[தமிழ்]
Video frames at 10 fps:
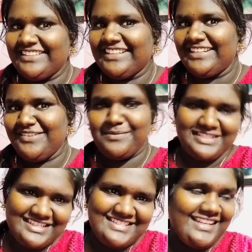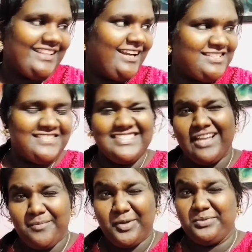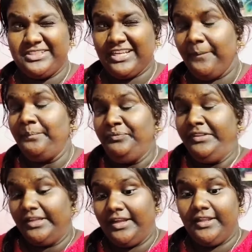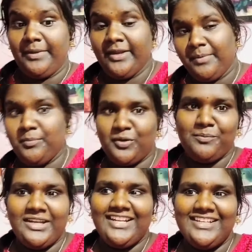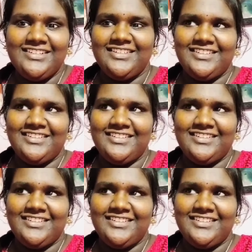எல்லாத்தையும் கழுவி முடிச்சாச்சு என் தங்கச்சி வந்து சாமி கும்பிட்டுட்டான் இப்போ என்ன பண்ண போகிறோம் அப்படின்னா எனக்கு